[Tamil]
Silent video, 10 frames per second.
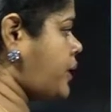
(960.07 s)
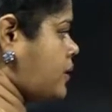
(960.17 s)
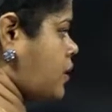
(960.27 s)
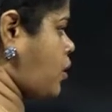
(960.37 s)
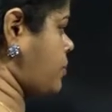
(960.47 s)
அண்ட்
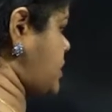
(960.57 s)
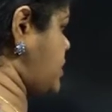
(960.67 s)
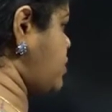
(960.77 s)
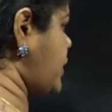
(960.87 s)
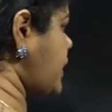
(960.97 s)
த்ரீ ஆப்ஷன்
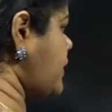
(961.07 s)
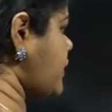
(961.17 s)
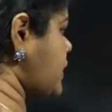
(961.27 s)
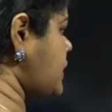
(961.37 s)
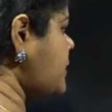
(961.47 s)
ஸோ இங்கே
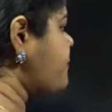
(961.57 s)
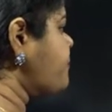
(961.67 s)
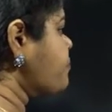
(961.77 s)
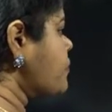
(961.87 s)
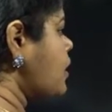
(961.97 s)
வந்து
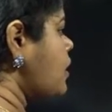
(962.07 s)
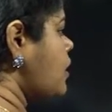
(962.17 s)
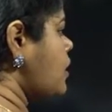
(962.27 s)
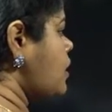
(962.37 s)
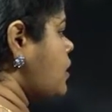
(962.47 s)

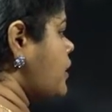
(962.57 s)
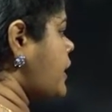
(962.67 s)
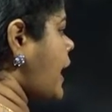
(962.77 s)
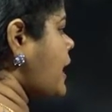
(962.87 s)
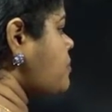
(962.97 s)

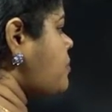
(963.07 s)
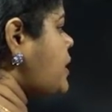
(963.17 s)
கேன் பி